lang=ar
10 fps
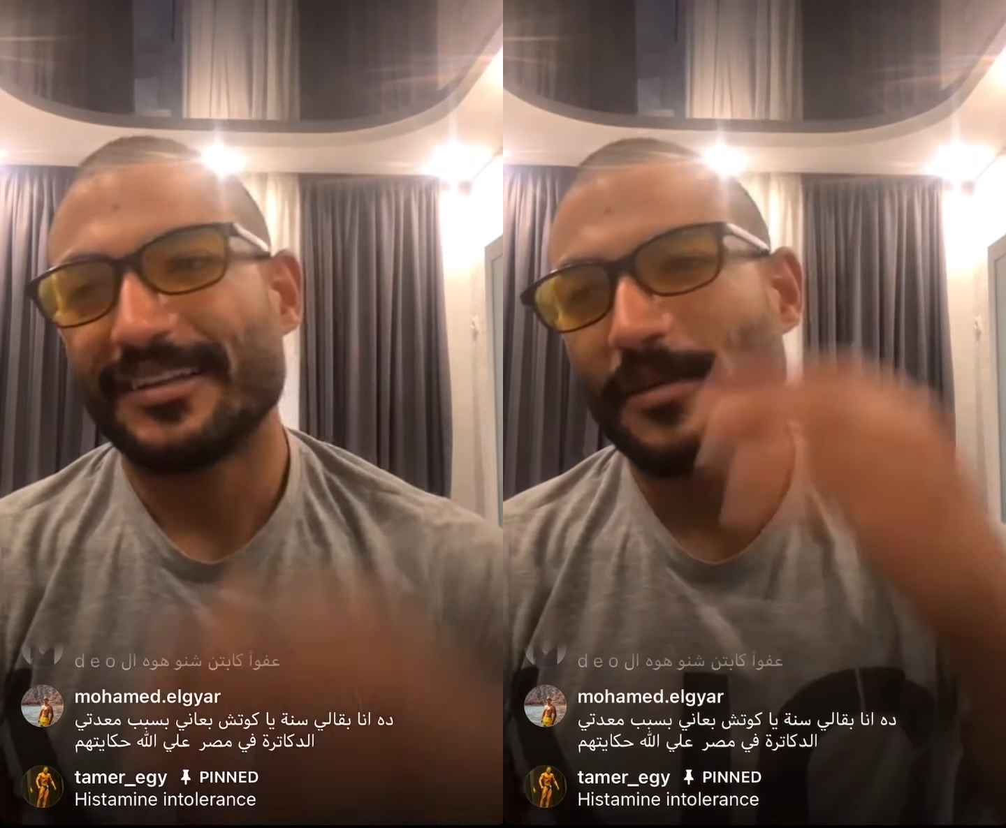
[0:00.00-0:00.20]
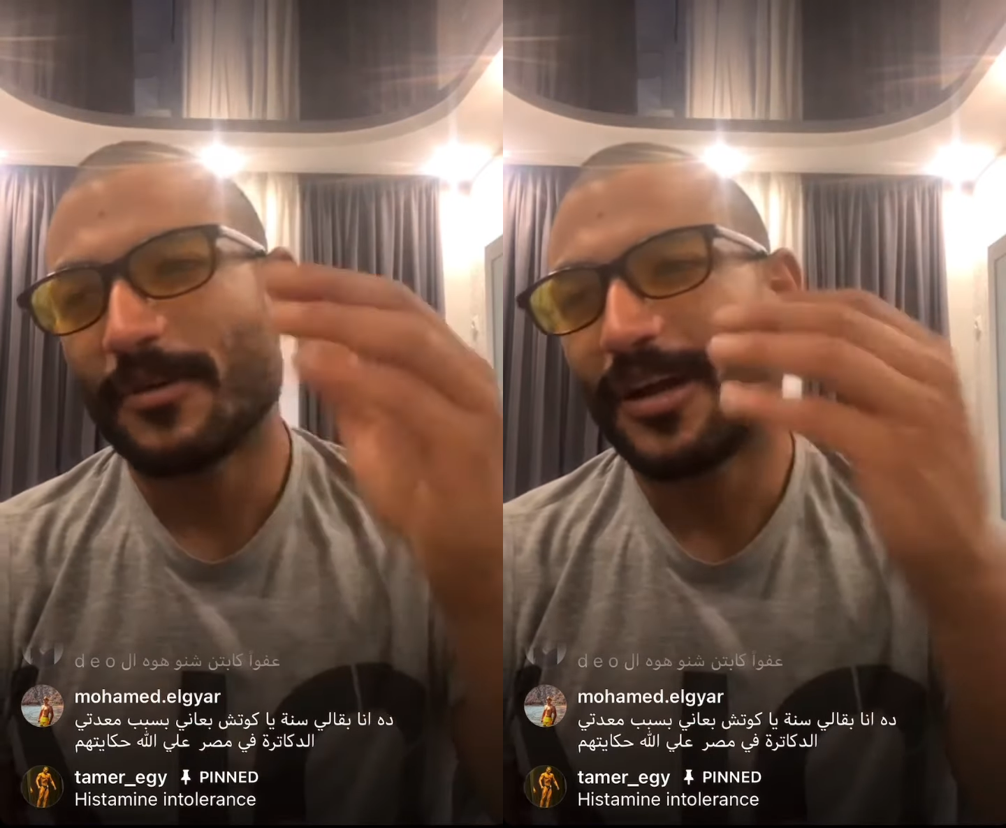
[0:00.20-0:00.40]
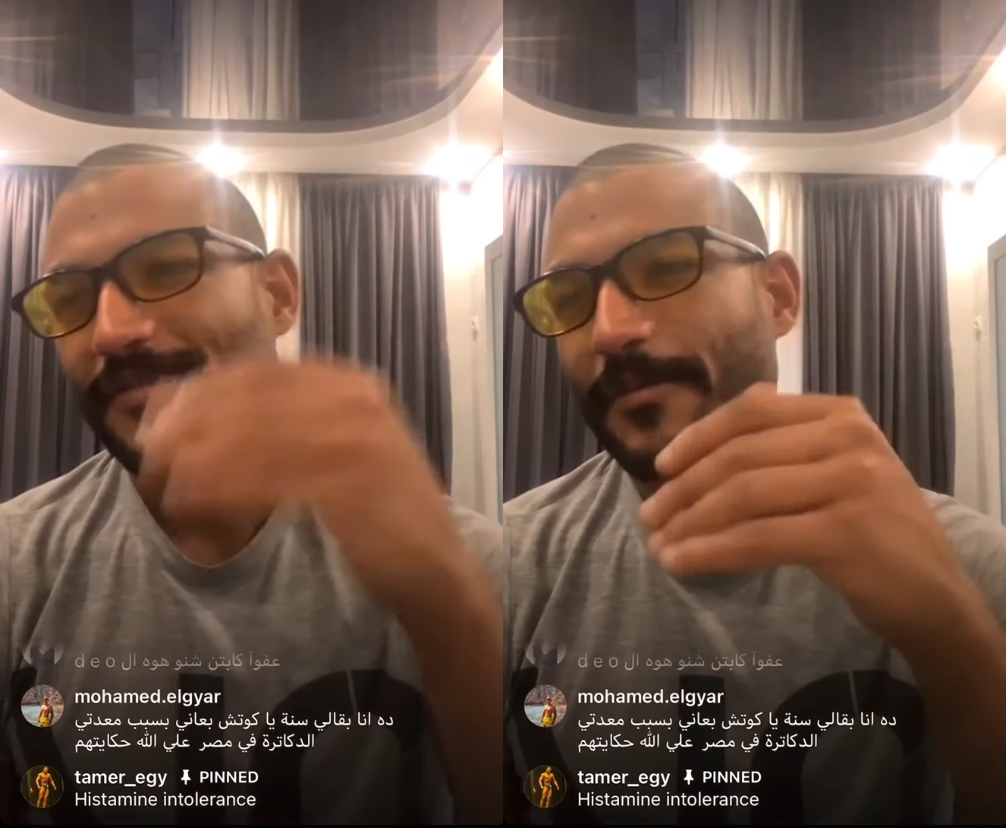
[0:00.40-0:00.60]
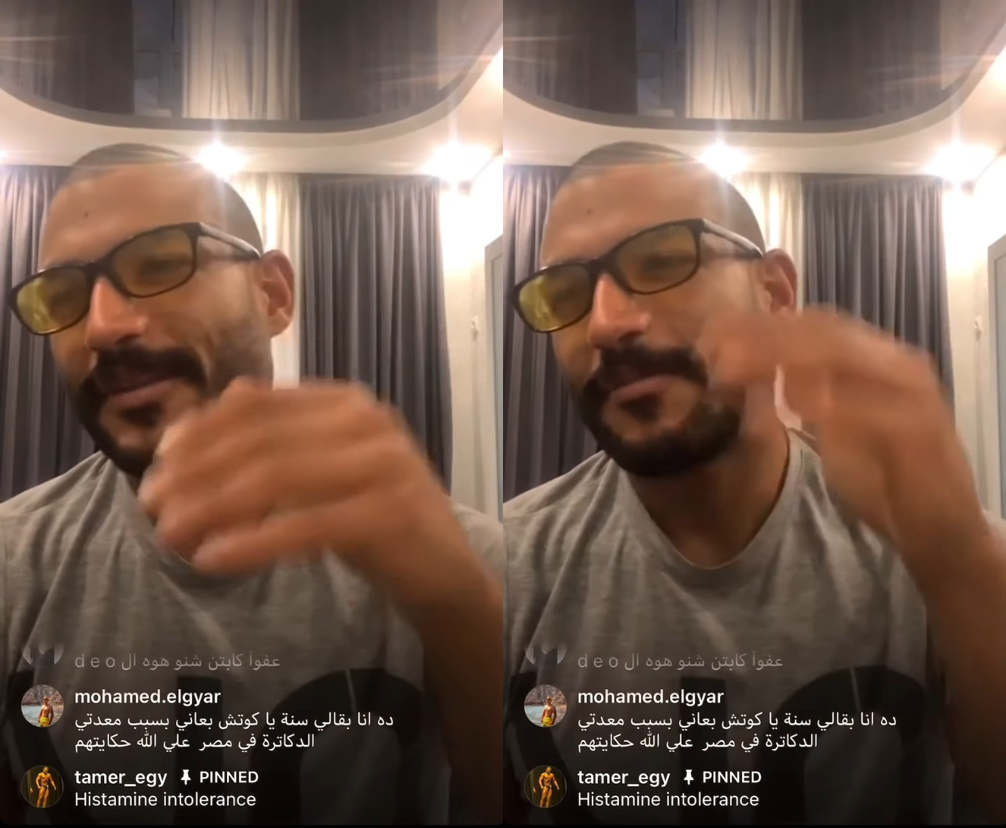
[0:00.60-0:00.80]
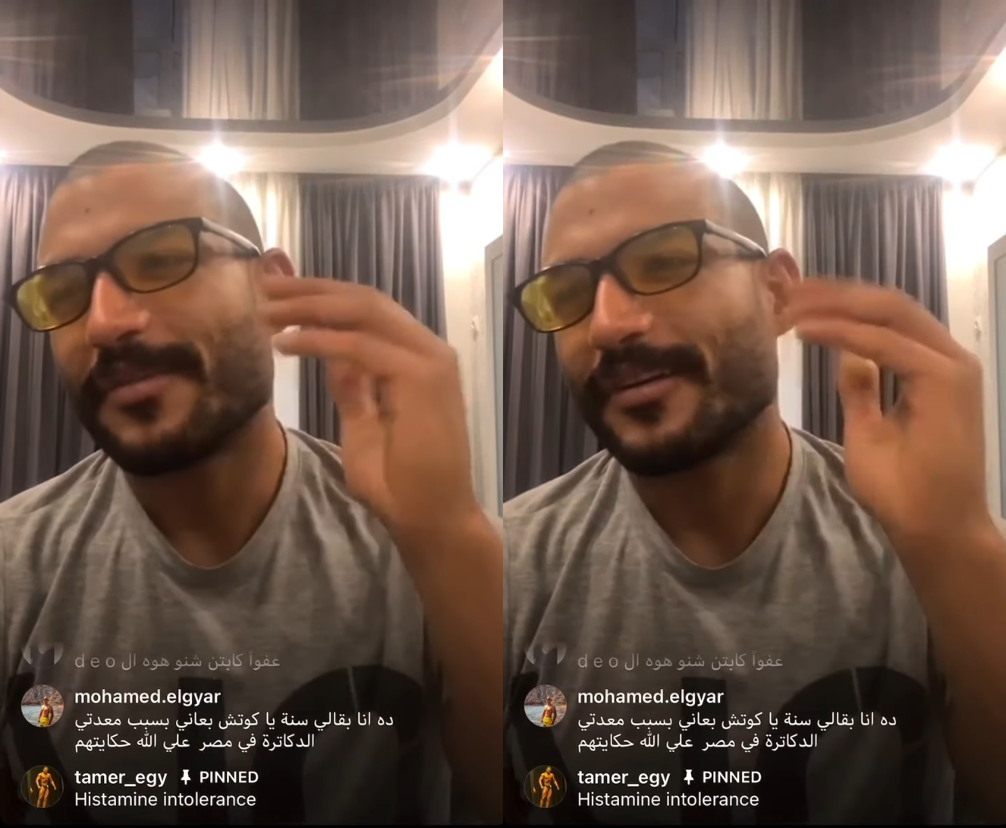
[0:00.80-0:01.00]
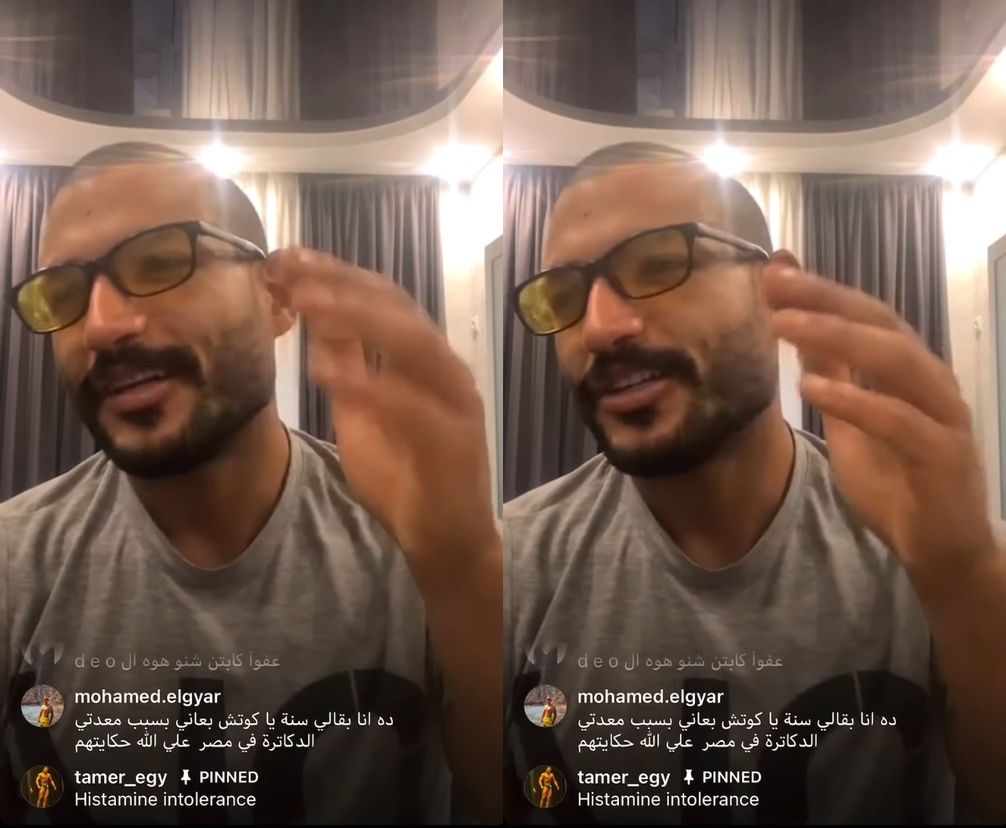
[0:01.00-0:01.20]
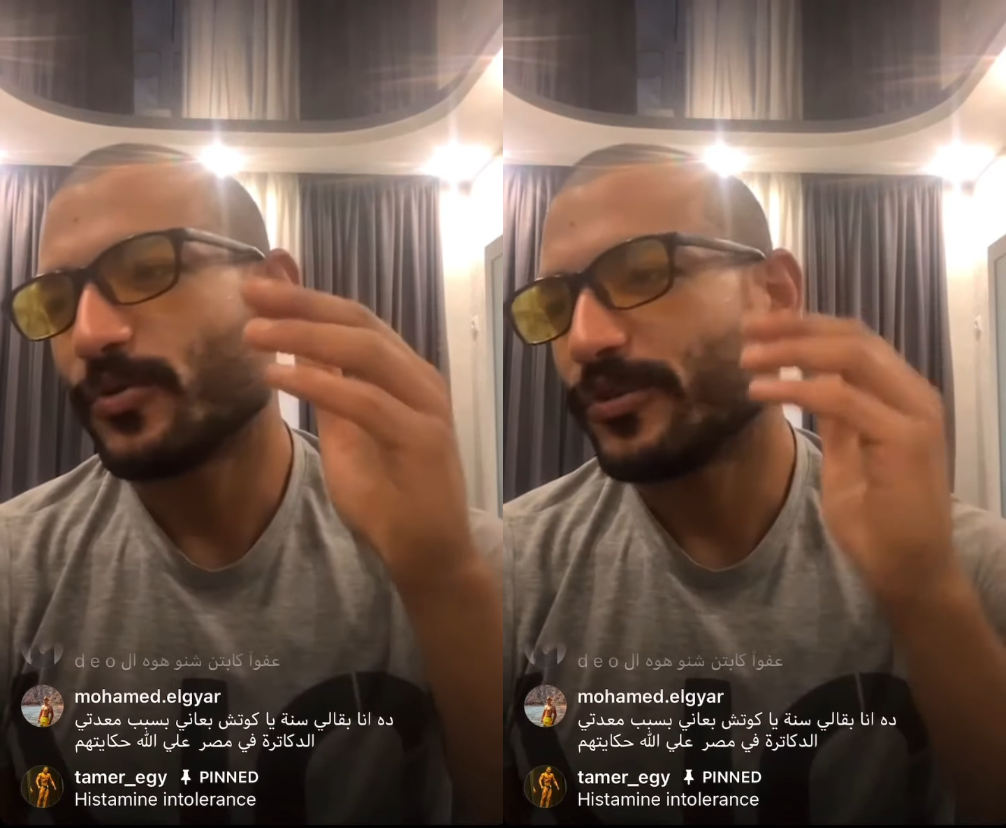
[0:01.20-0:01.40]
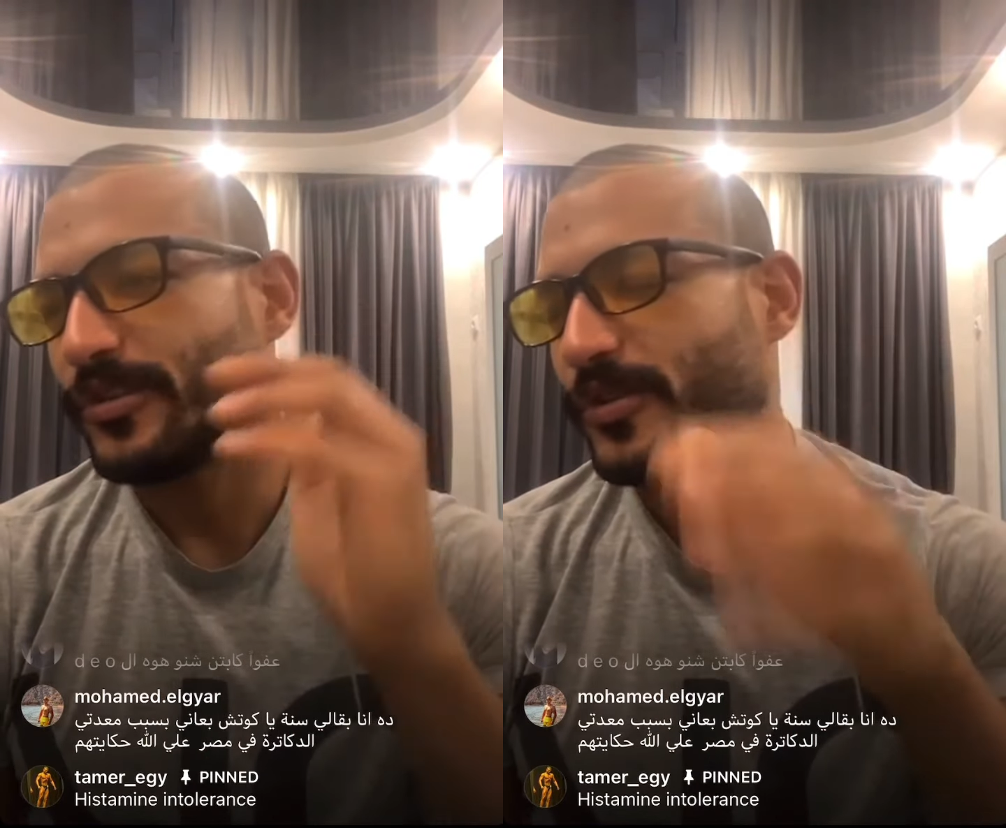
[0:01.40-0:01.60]
عندنا مراحل في كبد
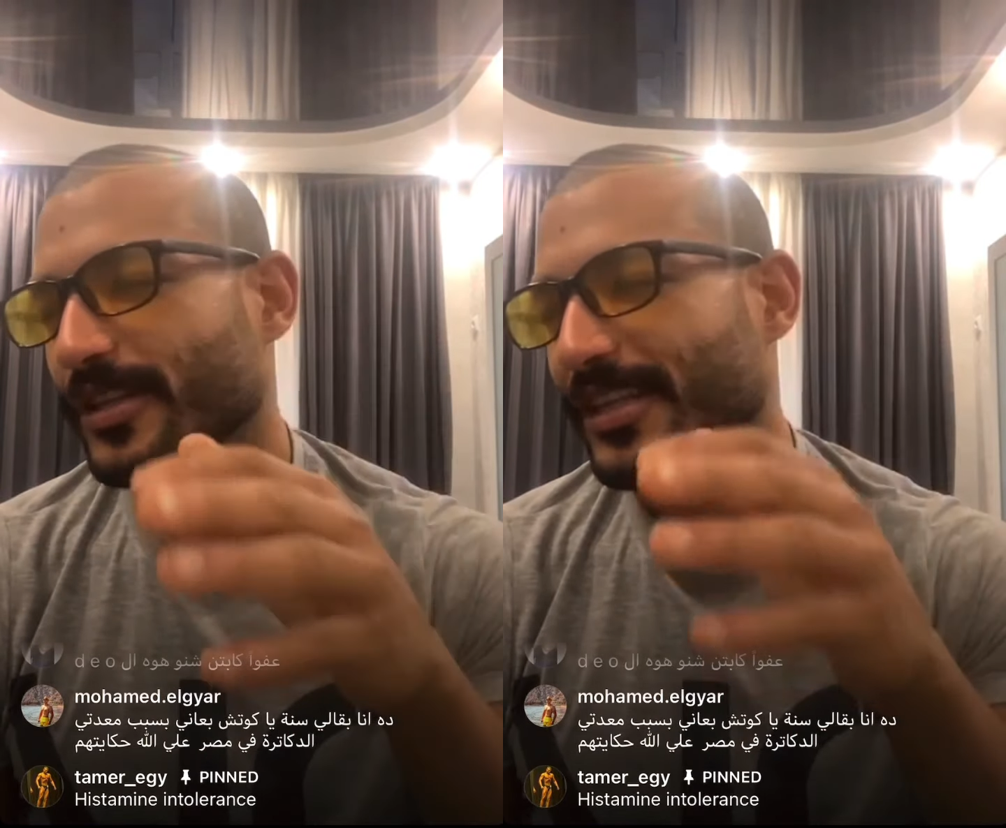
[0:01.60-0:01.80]
الميثايليشن